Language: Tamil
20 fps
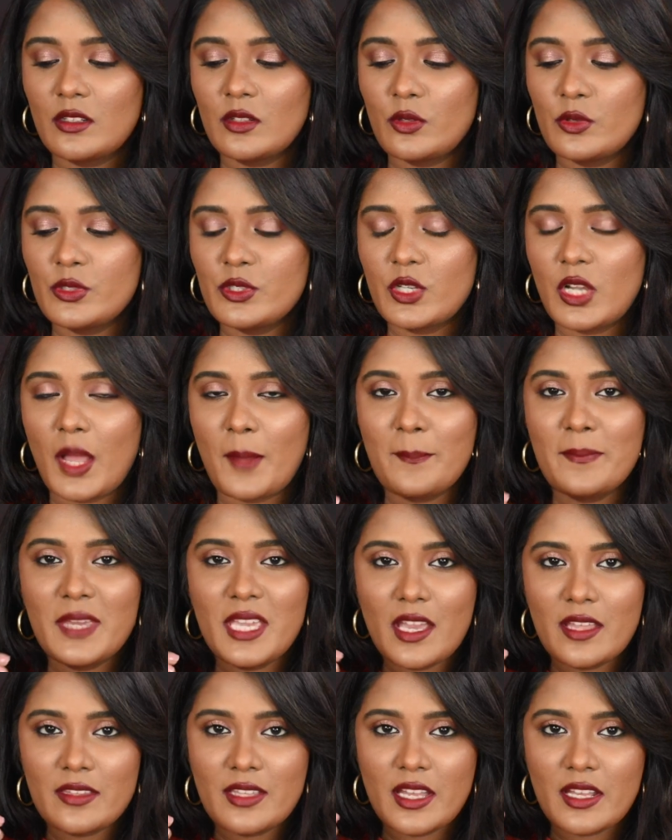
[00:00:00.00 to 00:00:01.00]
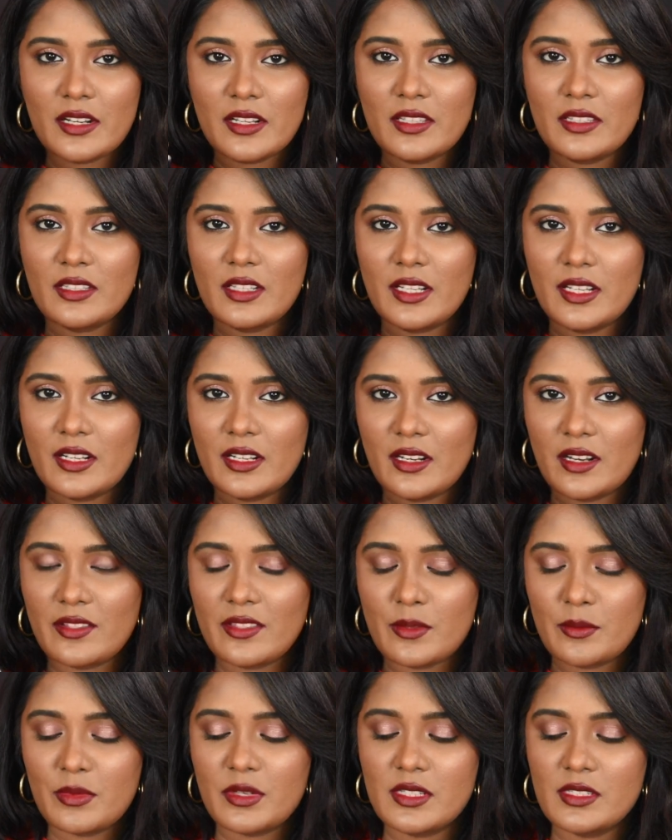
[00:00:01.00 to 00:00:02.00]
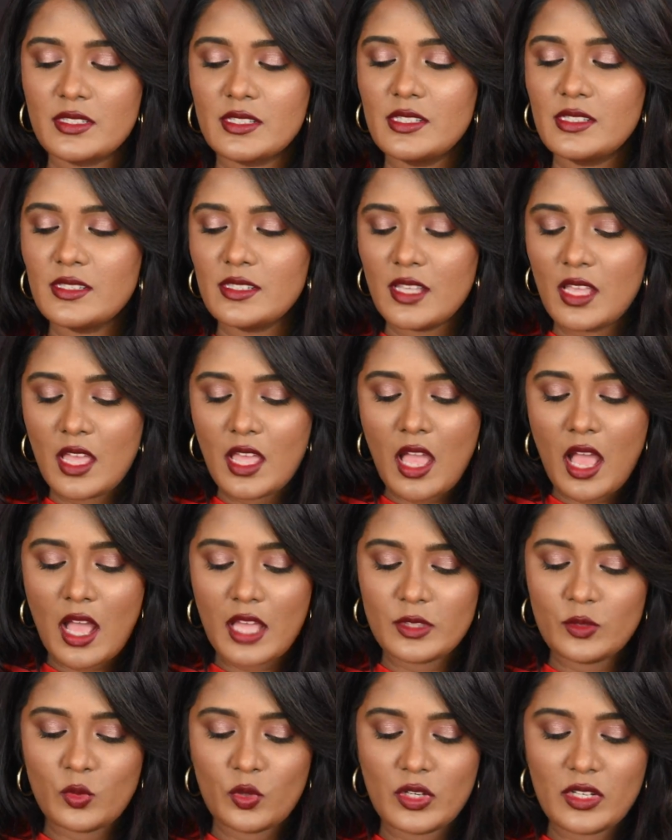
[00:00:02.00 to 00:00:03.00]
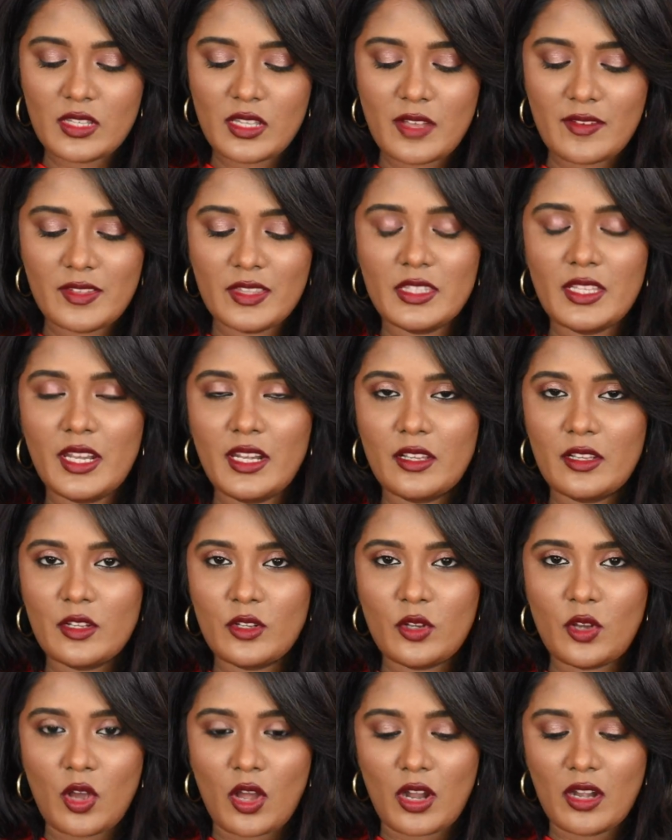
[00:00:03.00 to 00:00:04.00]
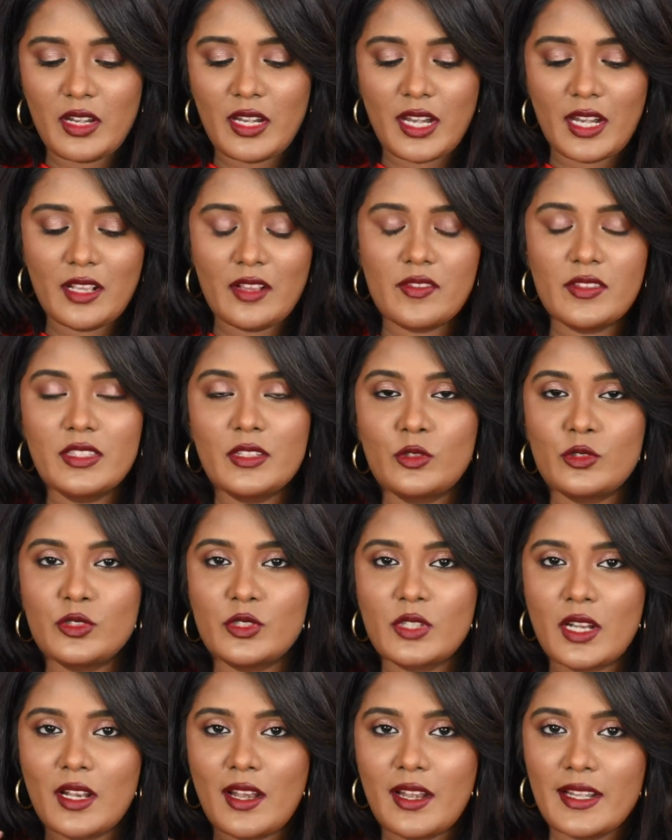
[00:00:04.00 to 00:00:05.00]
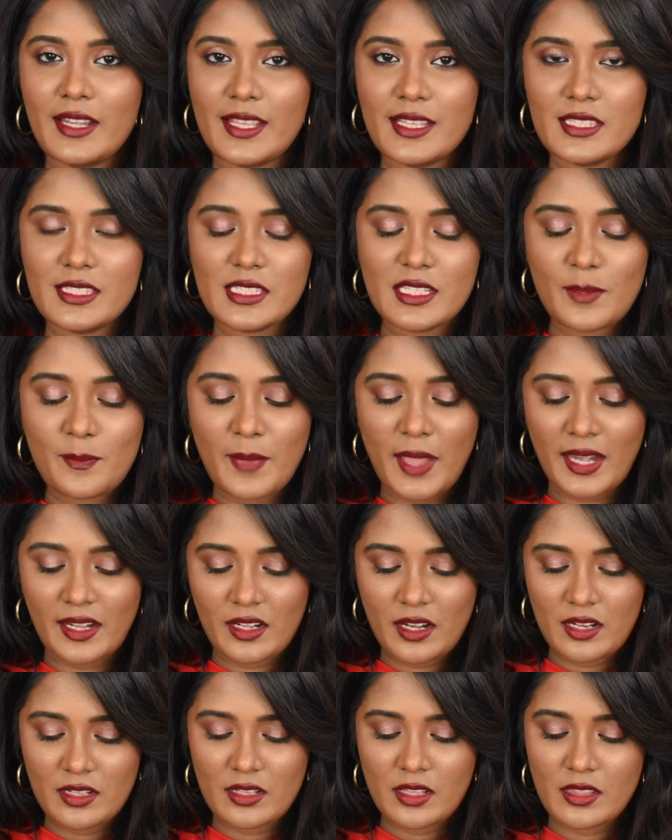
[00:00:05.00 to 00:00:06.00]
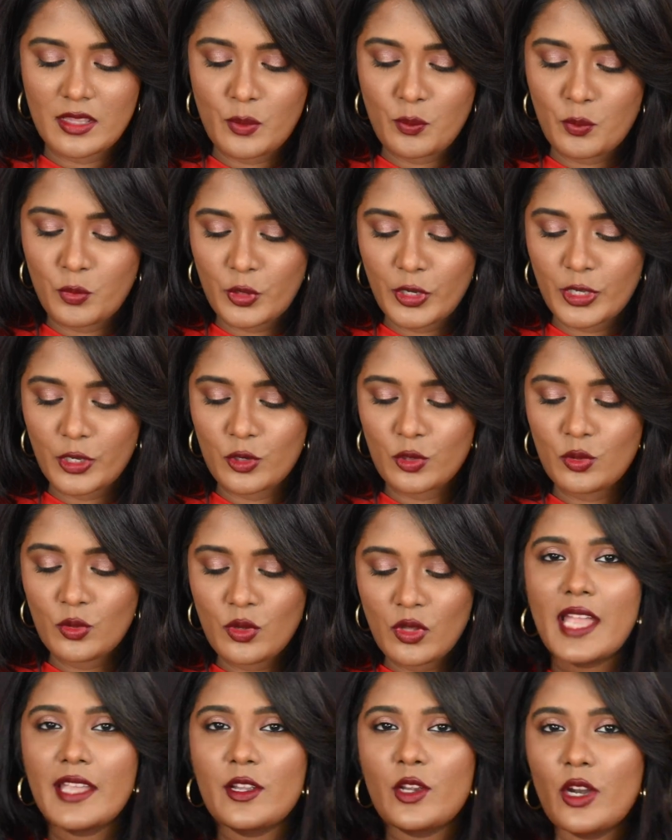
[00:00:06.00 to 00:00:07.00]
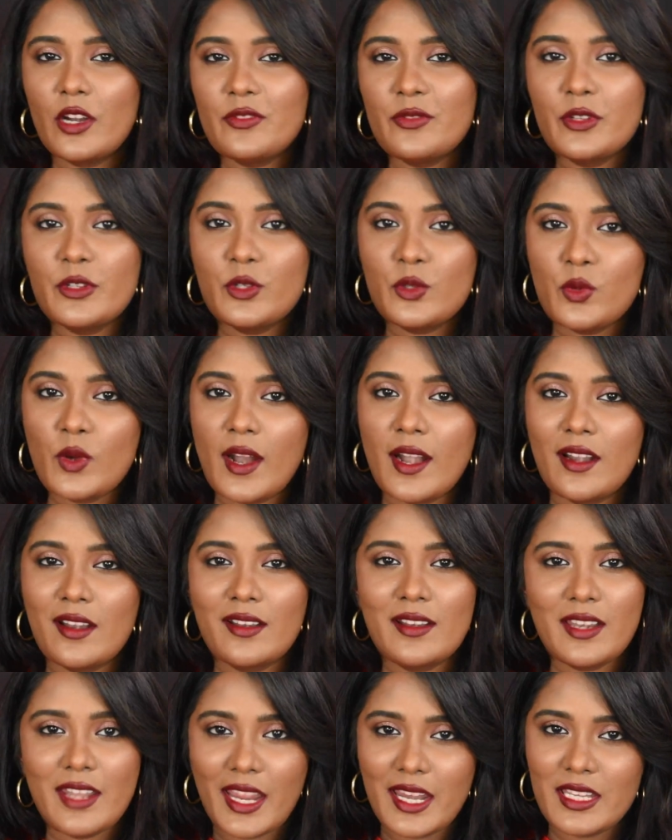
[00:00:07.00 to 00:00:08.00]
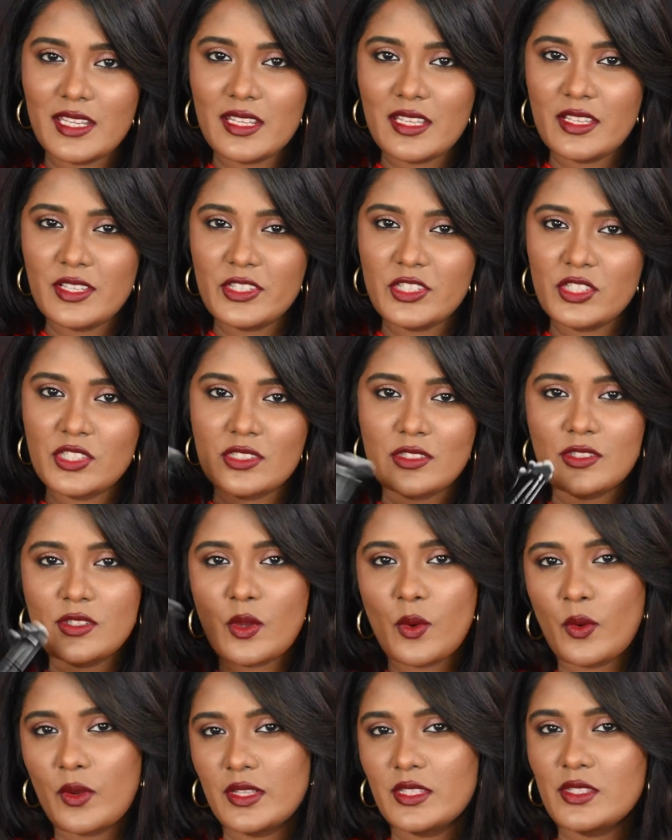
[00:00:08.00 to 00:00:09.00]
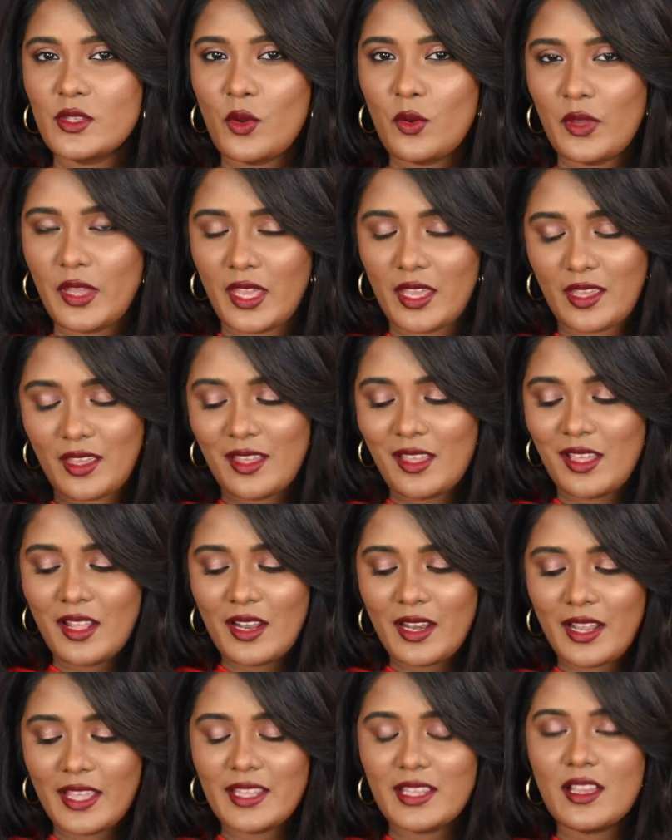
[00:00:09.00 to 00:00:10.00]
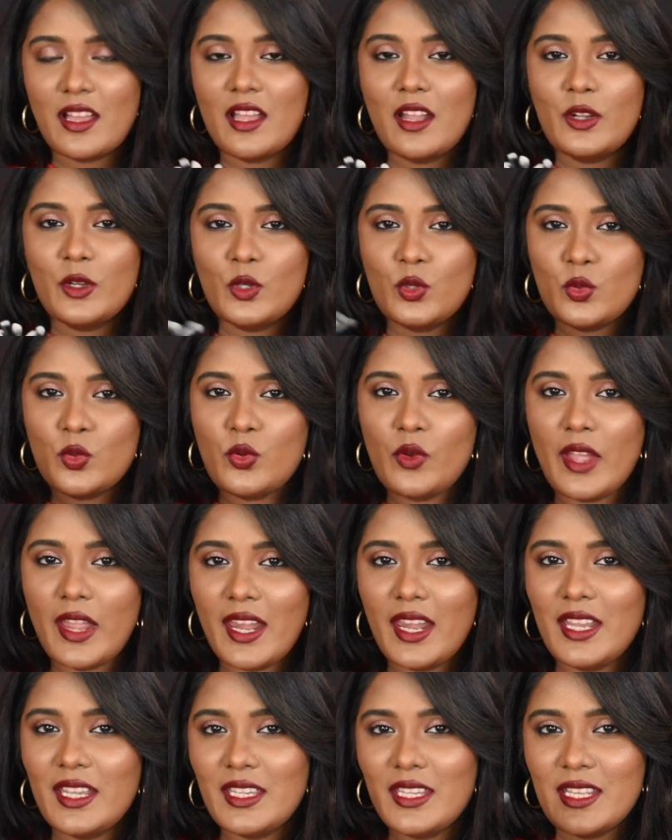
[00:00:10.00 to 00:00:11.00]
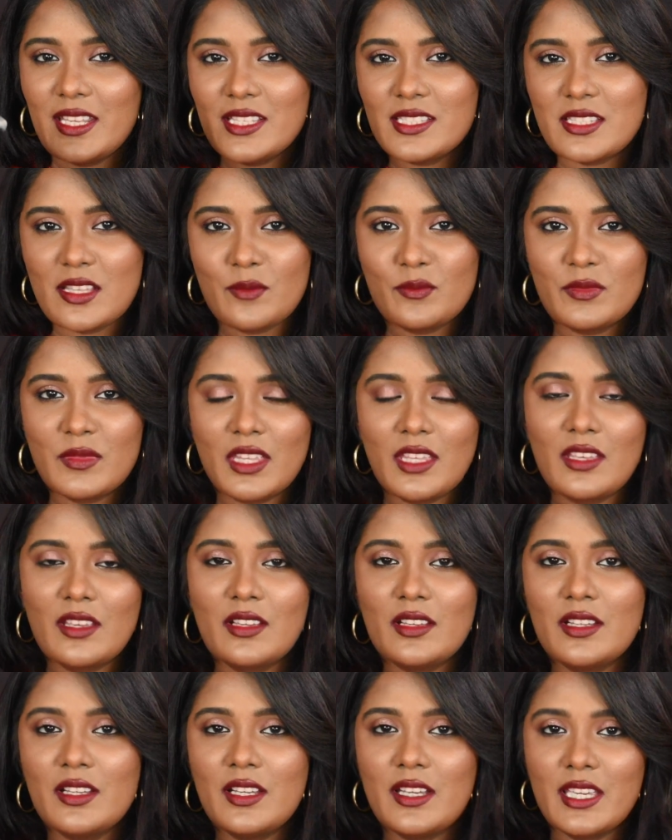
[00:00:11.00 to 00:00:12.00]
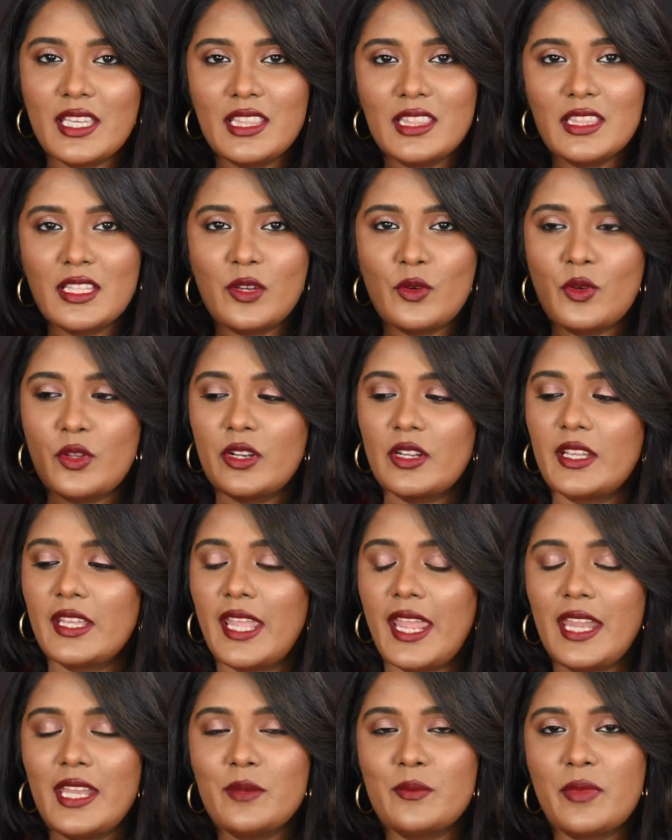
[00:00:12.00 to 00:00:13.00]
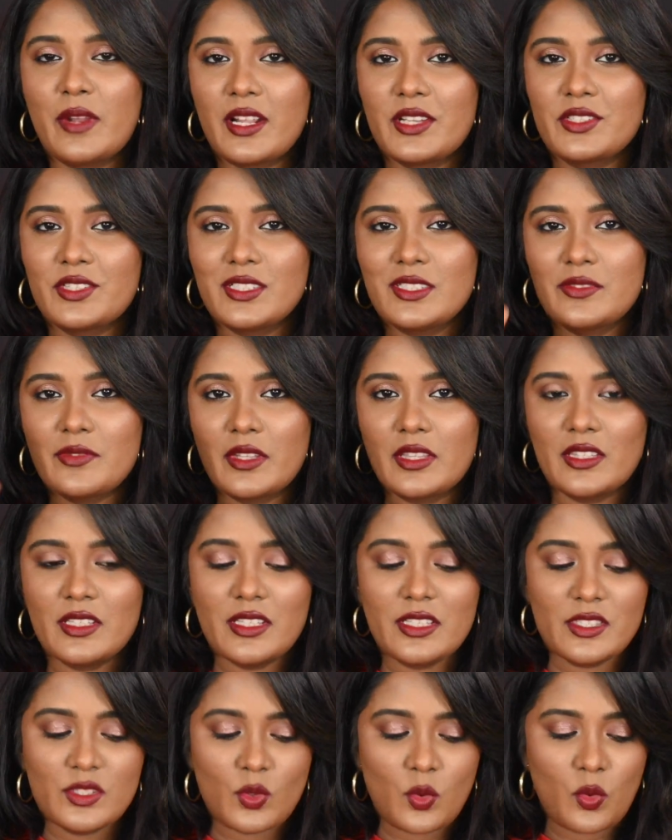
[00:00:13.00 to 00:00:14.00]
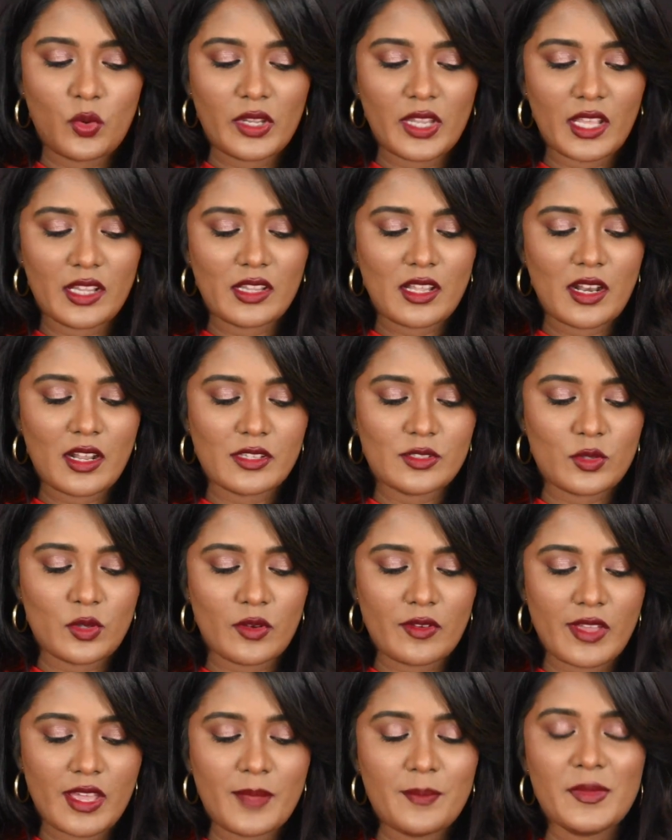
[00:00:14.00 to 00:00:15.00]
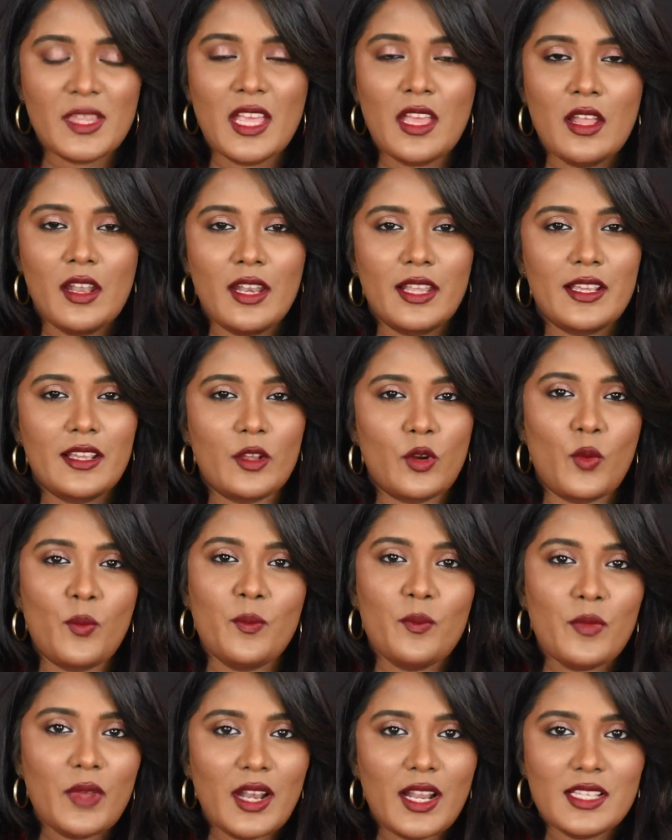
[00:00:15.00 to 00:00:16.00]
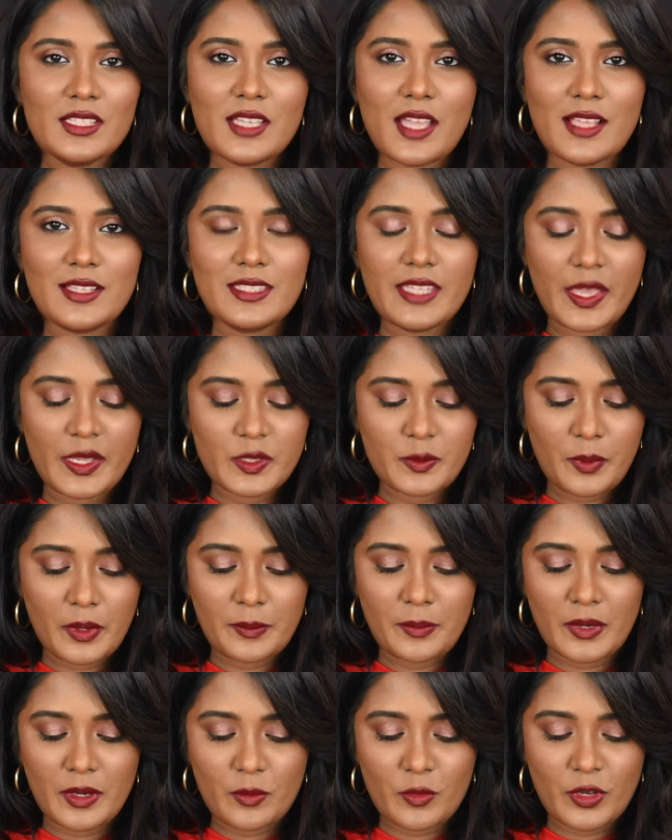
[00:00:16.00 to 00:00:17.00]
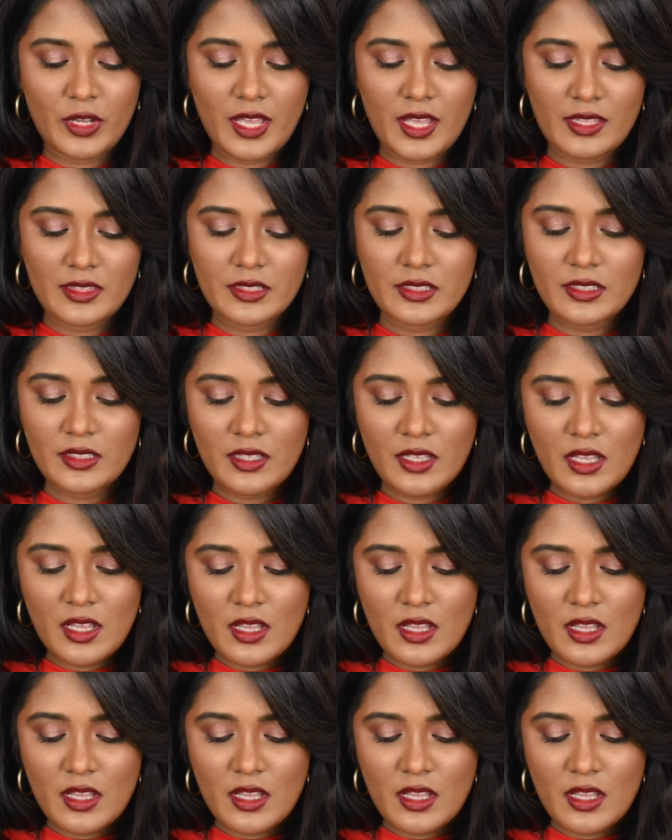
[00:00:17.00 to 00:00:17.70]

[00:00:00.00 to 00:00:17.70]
கொஞ்சம் கம்மியாக தான் இருக்குது இதில் இருக்கிற அந்த பிரிசில்ஸ் அது ஒன்று தான் வந்து எனக்கு கான் எனக்கு வந்து கொஞ்சம் நல்லா டென்ஸ்லி பேக்டாக இருந்தால் தான் பிடிக்கும் ஐ காட் ஃபார் டூ ஹண்ட்ரட் அண்ட் எயிட்டி இஷ் ஸோ இட்ஸ் ஓகே லைக் டூ எயிட்டி சம்திங்க்கு இந்த ஒரு எயிட் ப்ரஷஸ் வந்து இட்ஸ் ஓகேன்னு தான் நான் சொல்லுவேன் லைக் ரொம்பலாம் ஜாஸ்தியாக எக்ஸ்பெக்ட் பண்ண முடியாது